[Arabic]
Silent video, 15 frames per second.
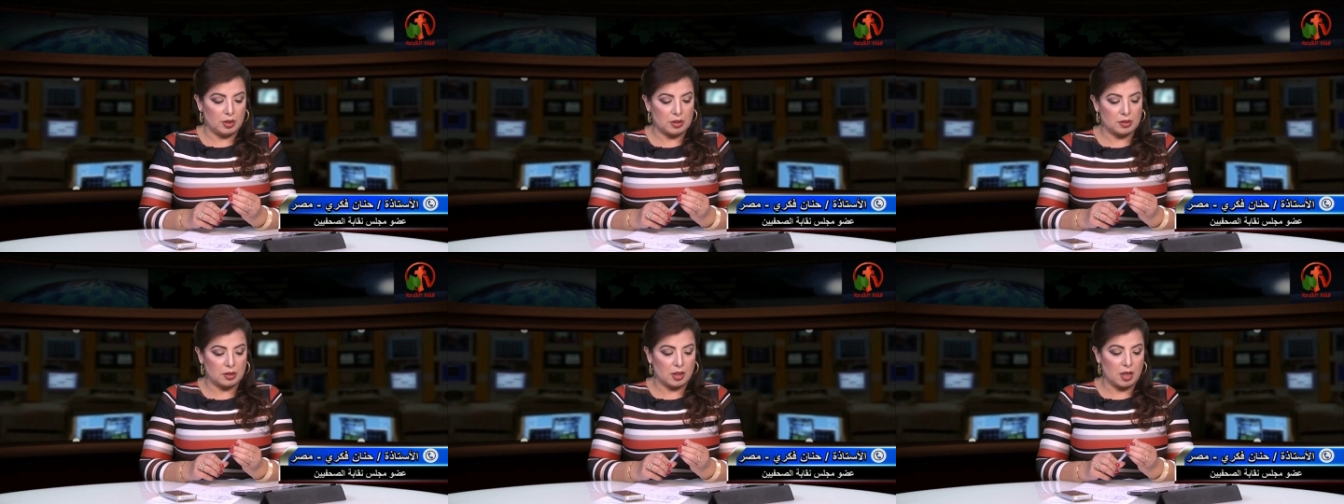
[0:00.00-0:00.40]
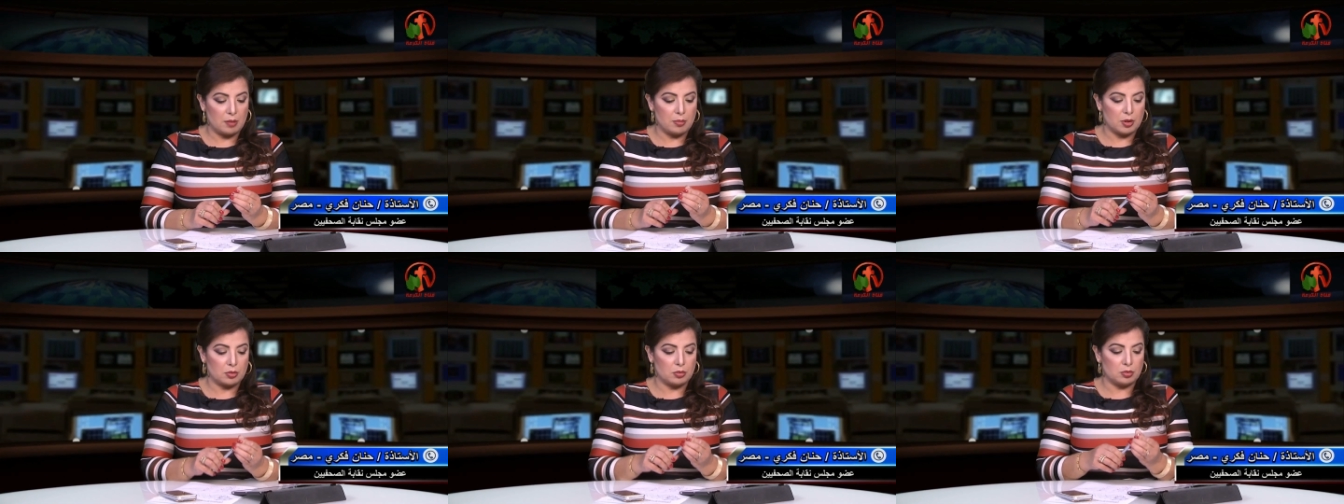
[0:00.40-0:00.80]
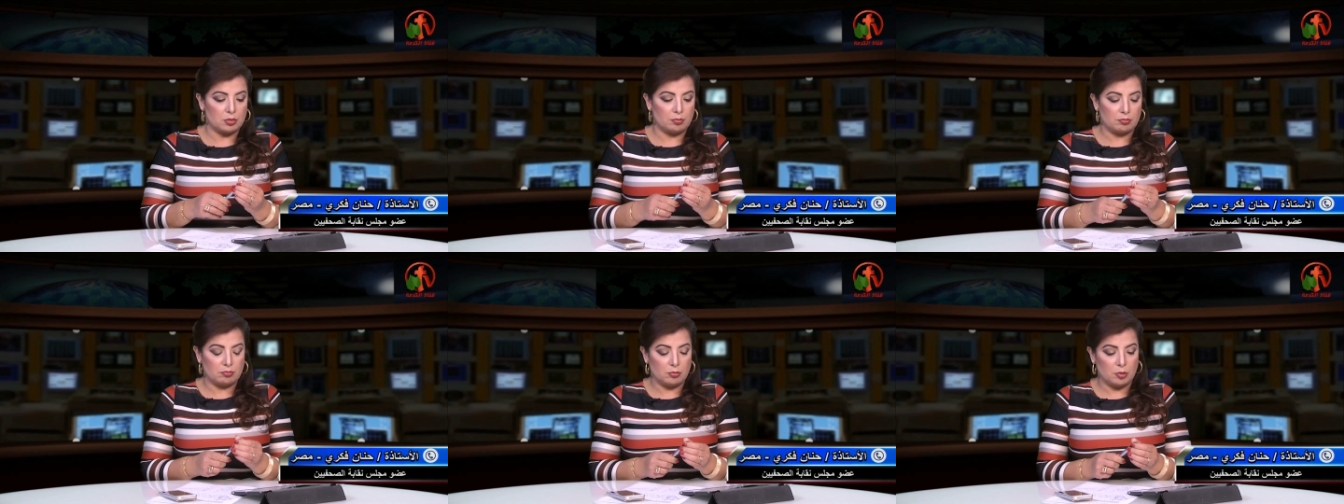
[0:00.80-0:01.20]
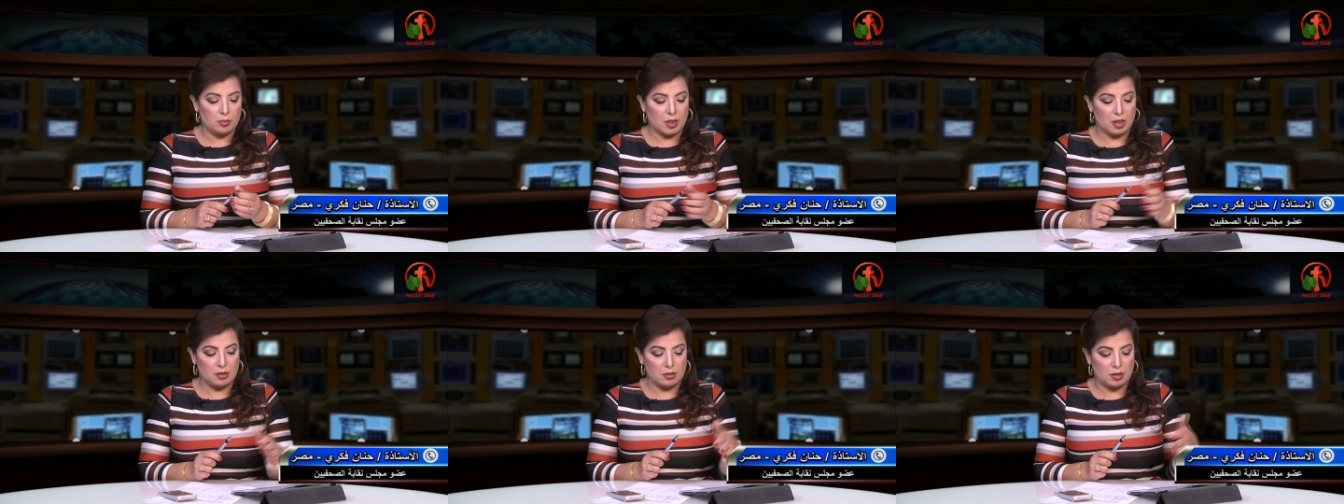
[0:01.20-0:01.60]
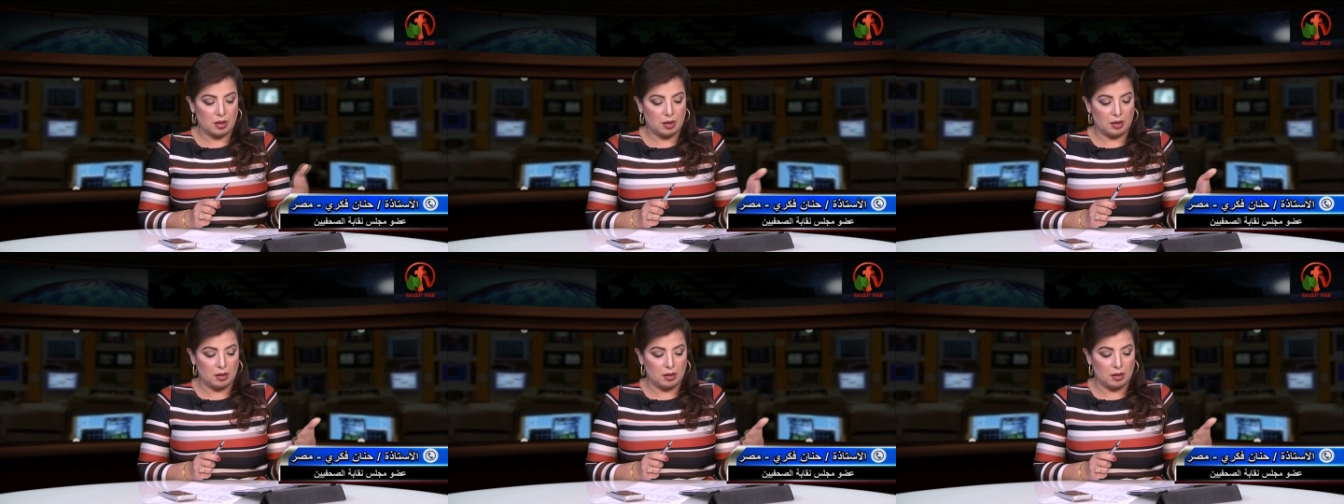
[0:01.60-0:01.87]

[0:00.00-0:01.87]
اتجاه برضو ممكن